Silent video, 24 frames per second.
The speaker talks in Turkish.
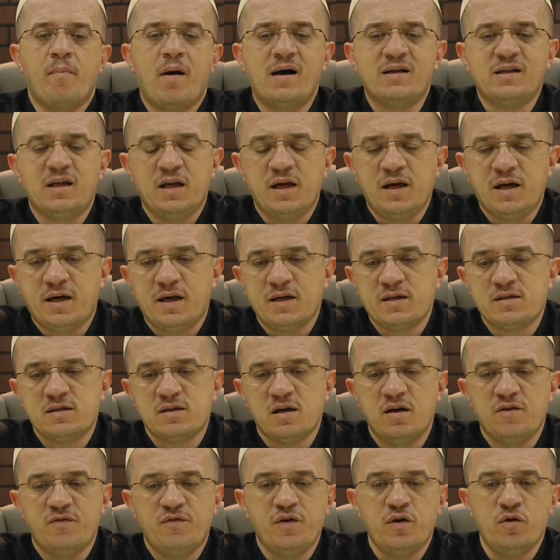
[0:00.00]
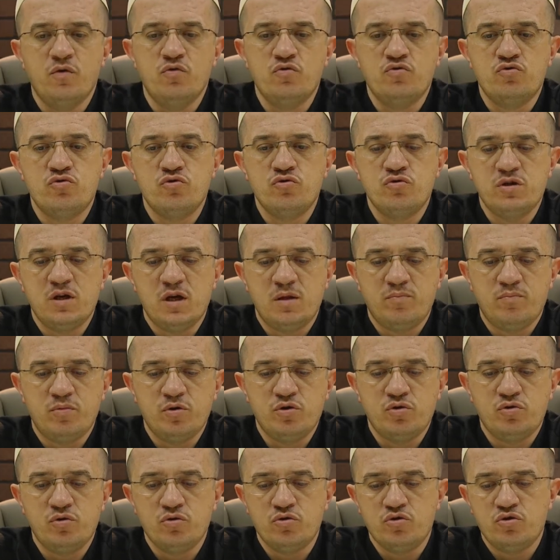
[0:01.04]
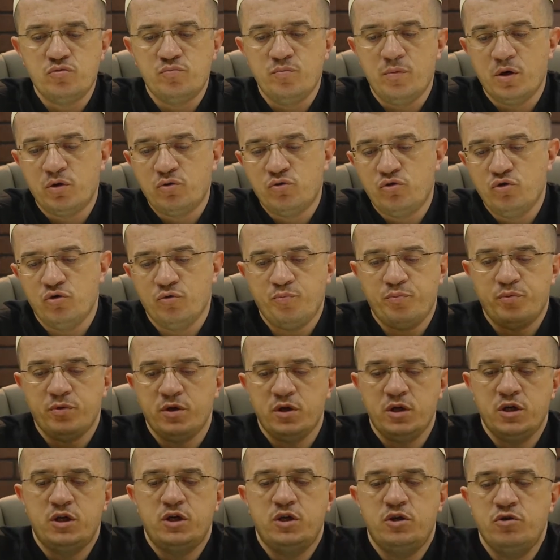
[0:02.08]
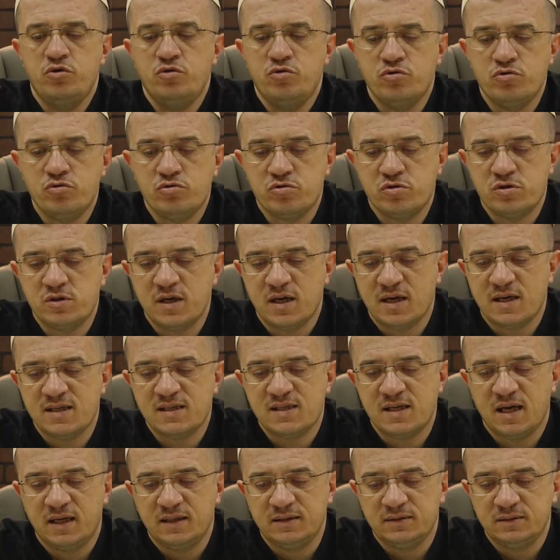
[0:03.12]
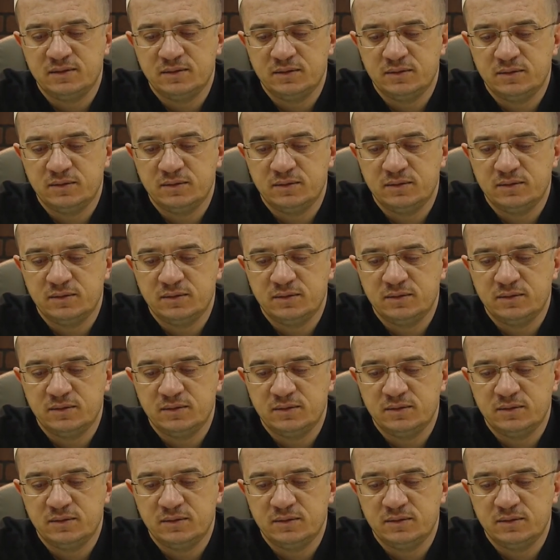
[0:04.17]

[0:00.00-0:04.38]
Bade layıkası sayfa 373, mektup 280.